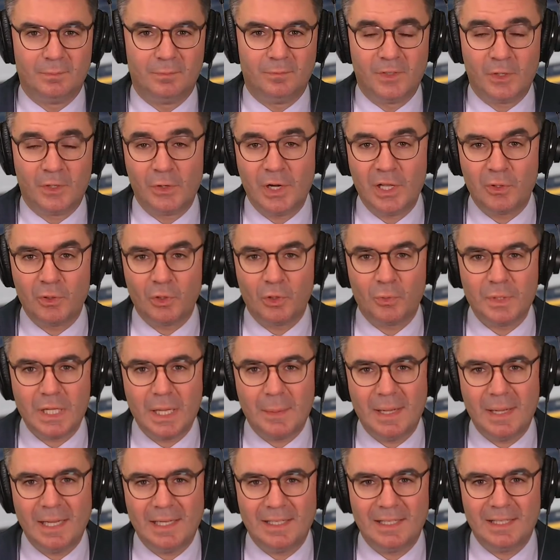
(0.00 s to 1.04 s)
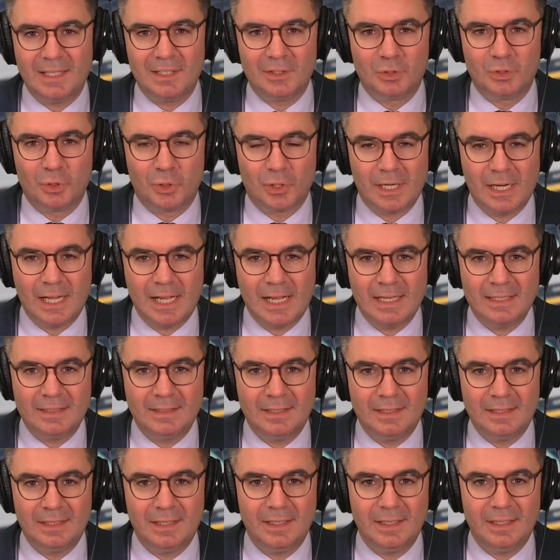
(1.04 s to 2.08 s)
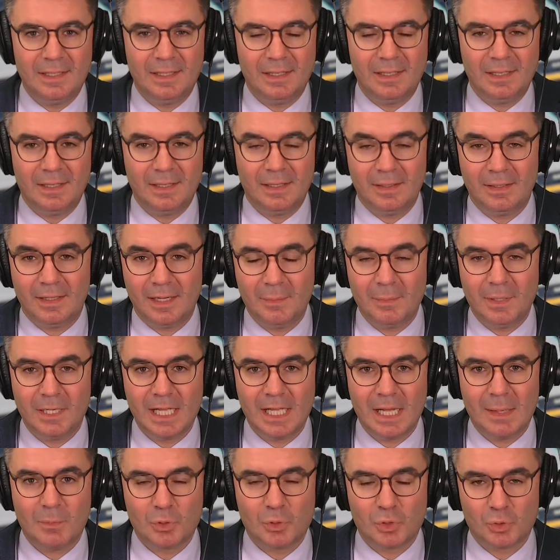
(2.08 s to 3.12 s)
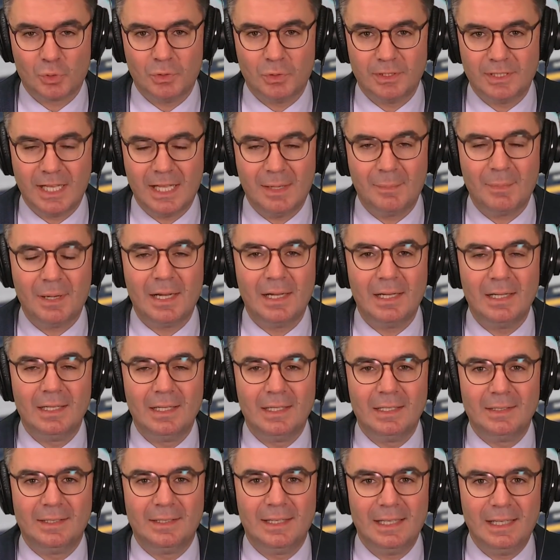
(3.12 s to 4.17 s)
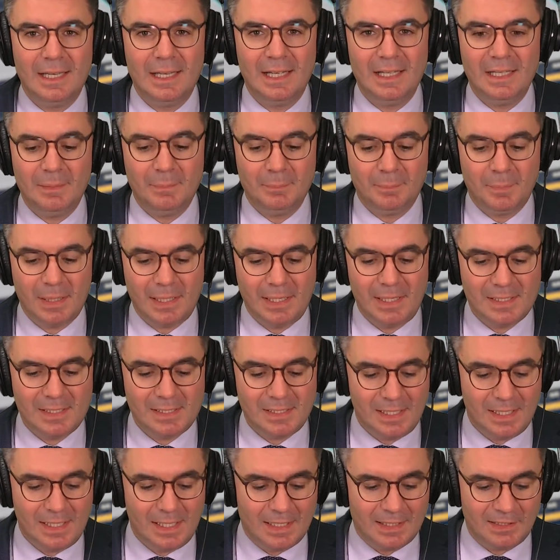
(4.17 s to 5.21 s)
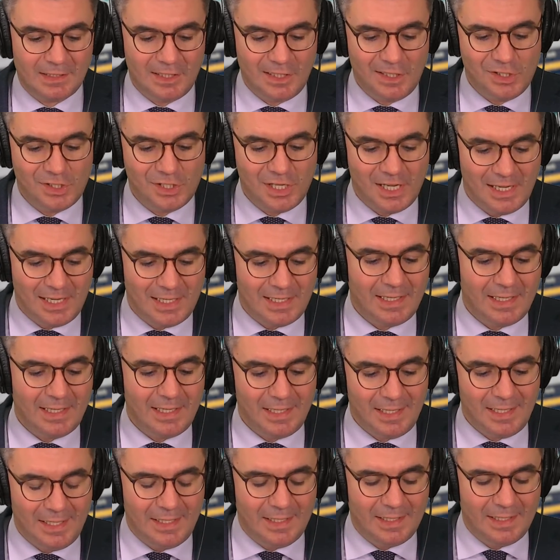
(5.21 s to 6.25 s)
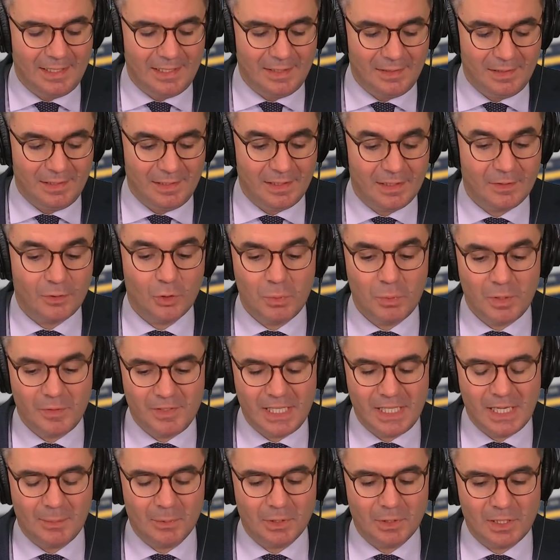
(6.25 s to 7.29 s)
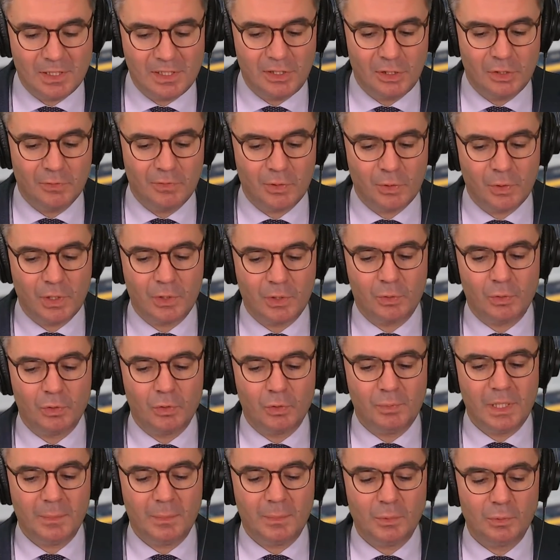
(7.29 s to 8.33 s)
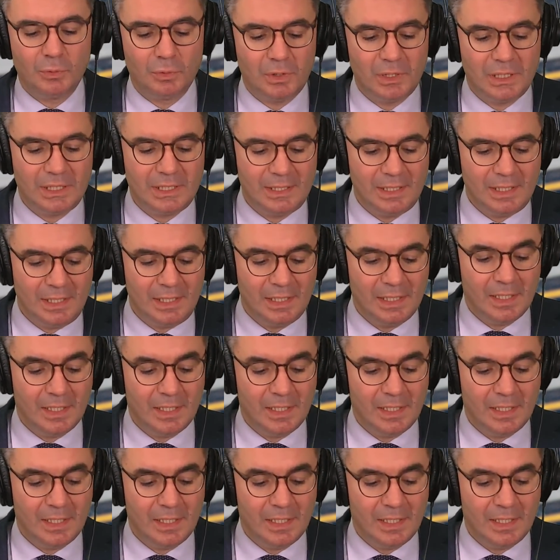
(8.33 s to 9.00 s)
Per un'economia ben tornati, rimaniamo sul tema delle imprese artigiane e, eh, come vediamo dal sito veroneconomia.it,